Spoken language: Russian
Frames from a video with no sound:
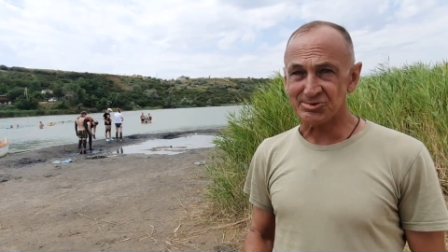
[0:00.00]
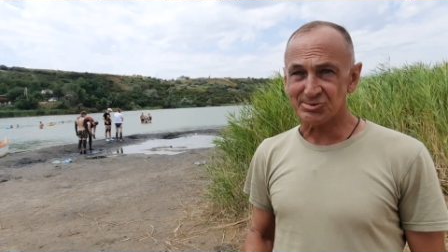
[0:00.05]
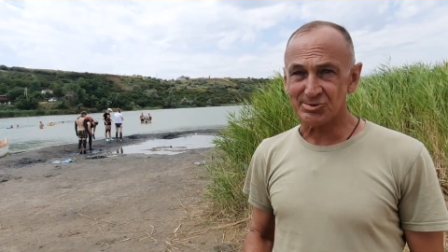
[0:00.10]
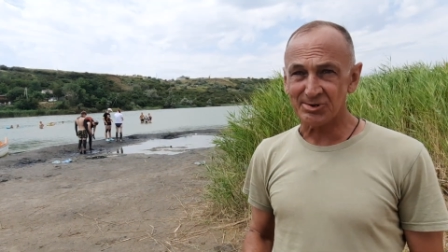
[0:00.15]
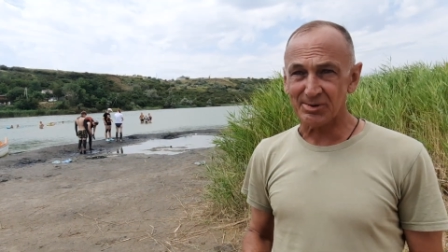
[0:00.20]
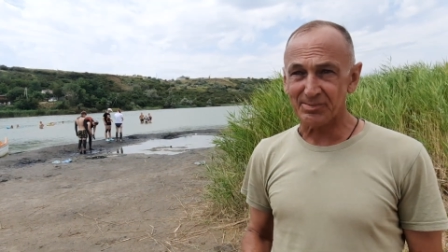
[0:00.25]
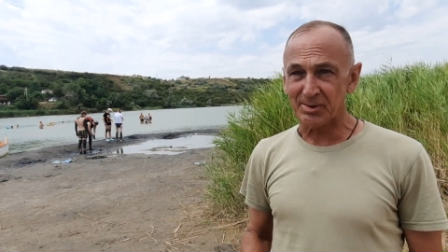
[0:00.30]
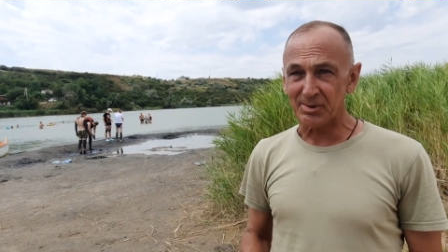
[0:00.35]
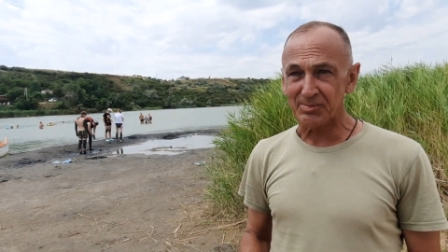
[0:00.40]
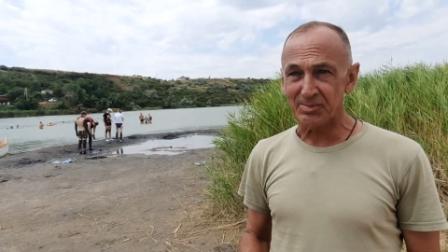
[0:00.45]

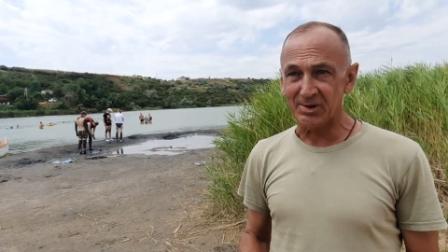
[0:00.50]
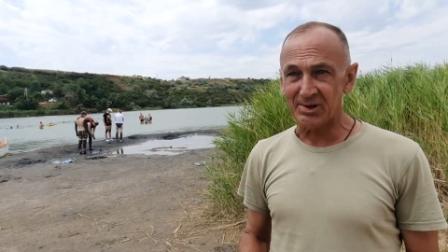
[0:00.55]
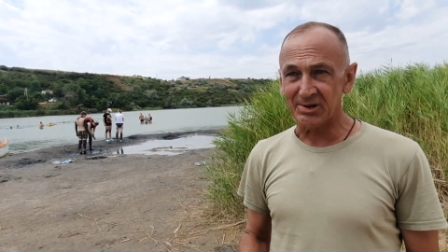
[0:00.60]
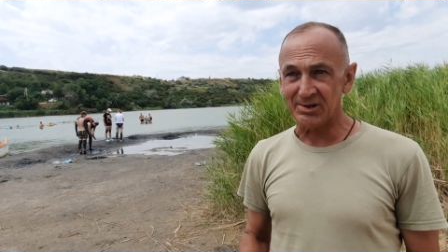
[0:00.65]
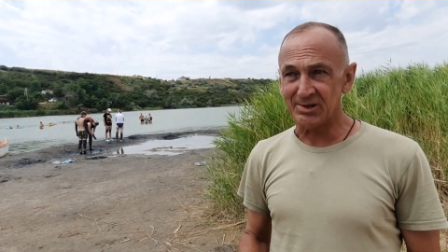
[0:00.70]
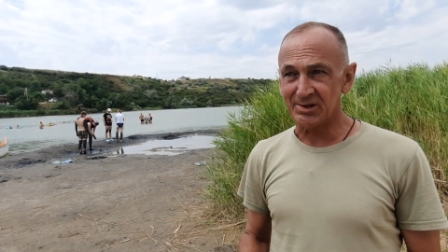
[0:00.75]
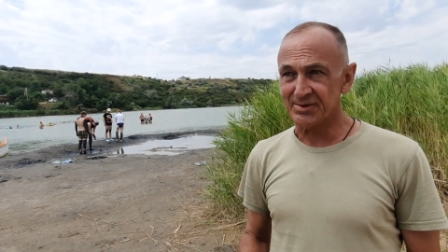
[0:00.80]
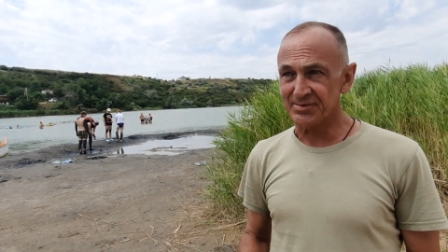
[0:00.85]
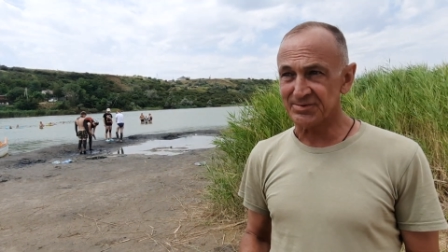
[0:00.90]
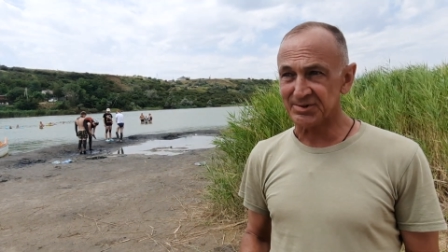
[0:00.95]
сюда попал
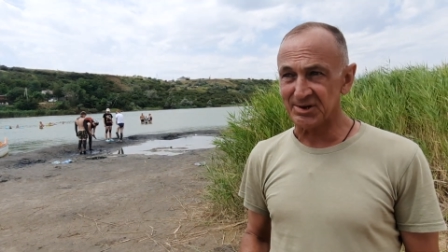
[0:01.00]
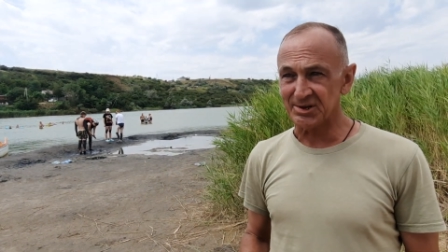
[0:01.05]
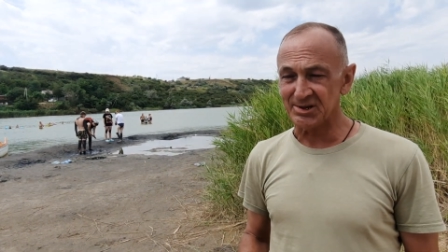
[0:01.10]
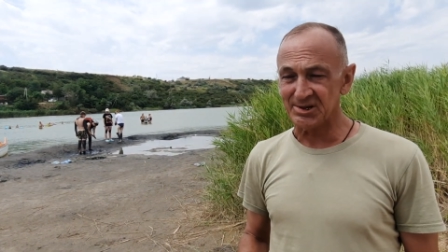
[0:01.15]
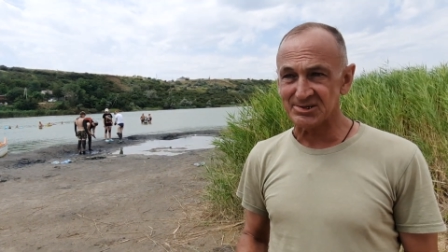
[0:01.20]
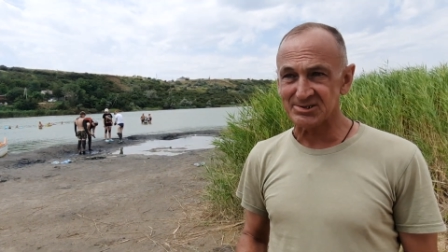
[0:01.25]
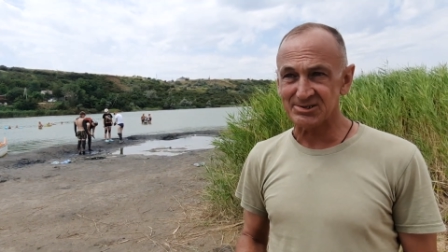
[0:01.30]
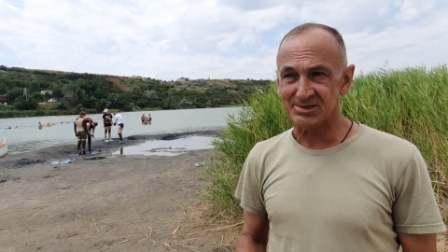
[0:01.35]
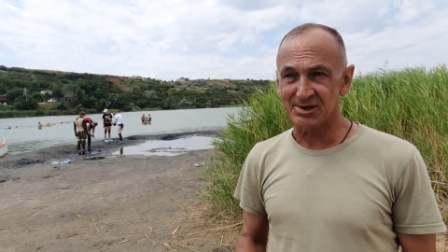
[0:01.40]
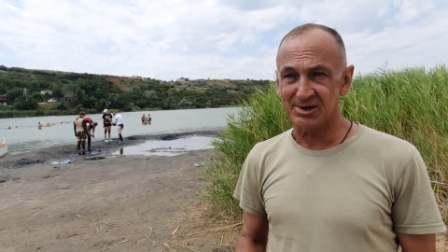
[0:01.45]
в
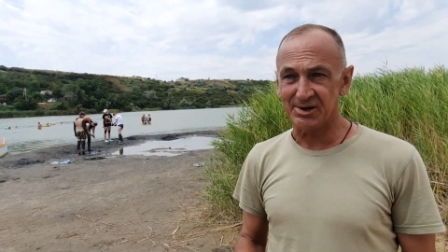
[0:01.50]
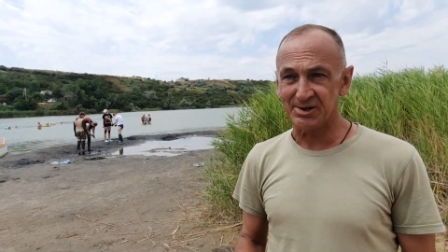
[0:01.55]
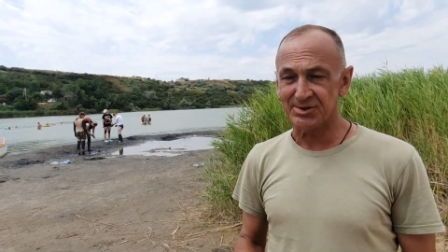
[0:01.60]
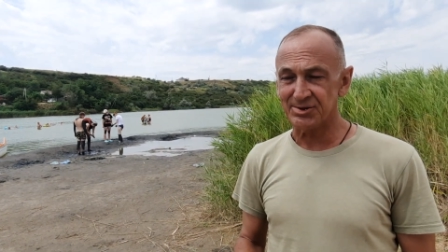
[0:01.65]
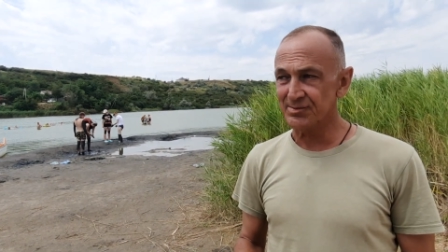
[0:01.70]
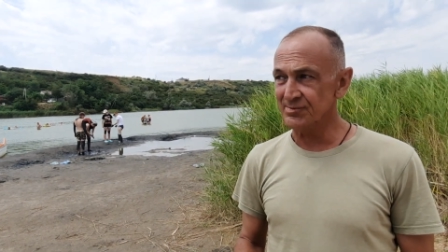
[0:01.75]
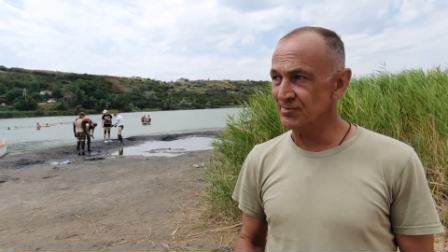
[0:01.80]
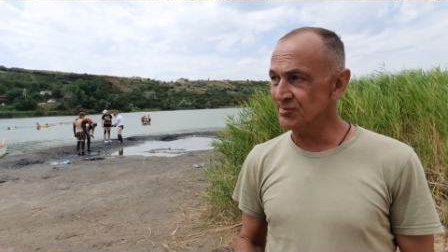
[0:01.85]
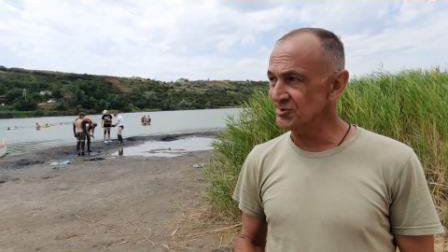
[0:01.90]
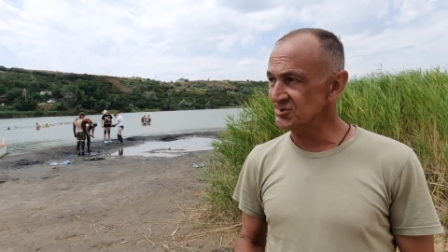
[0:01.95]

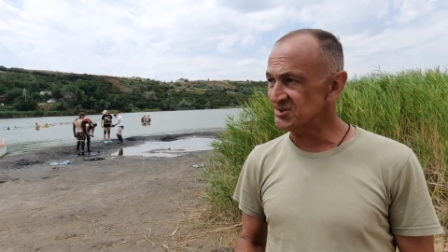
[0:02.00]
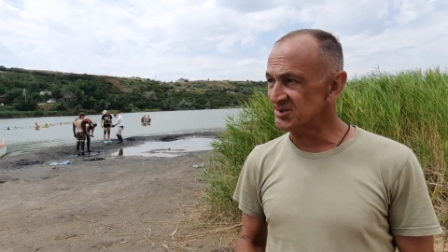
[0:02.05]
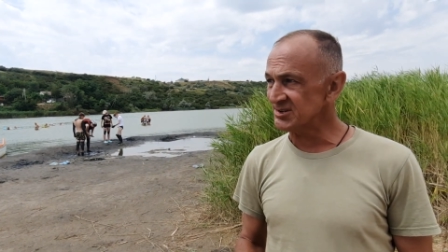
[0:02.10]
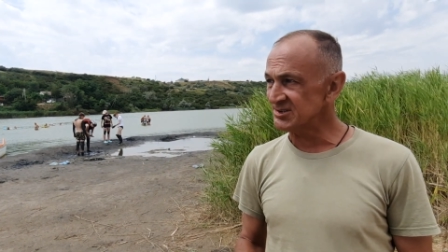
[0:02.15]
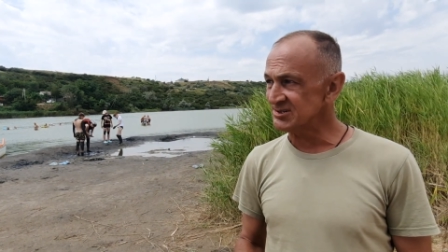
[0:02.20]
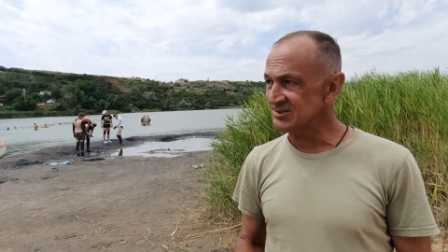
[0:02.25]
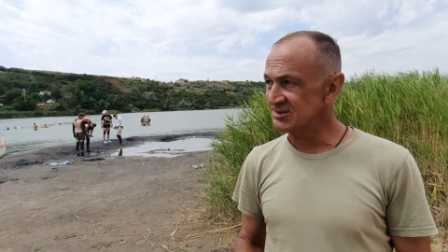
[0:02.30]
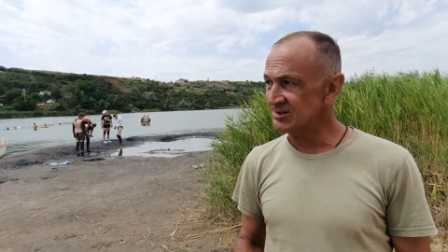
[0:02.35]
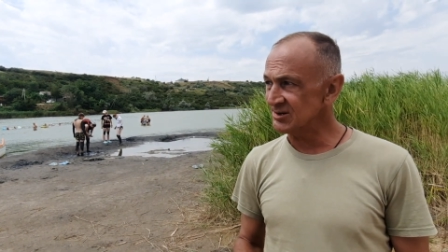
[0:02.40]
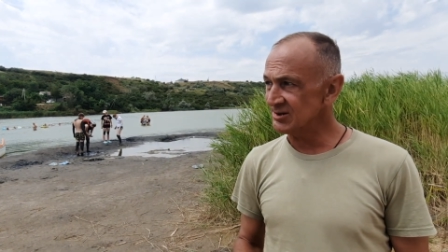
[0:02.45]
13-летнем
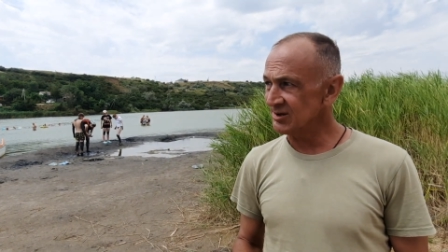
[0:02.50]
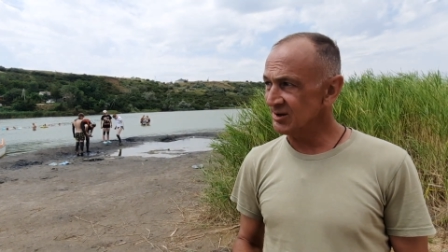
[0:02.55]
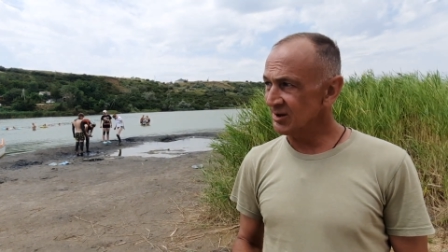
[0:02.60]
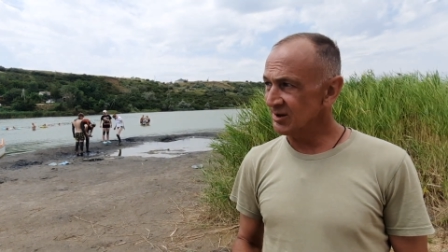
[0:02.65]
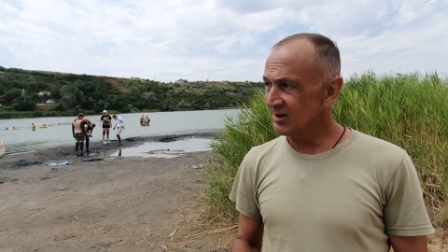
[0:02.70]
возрасте.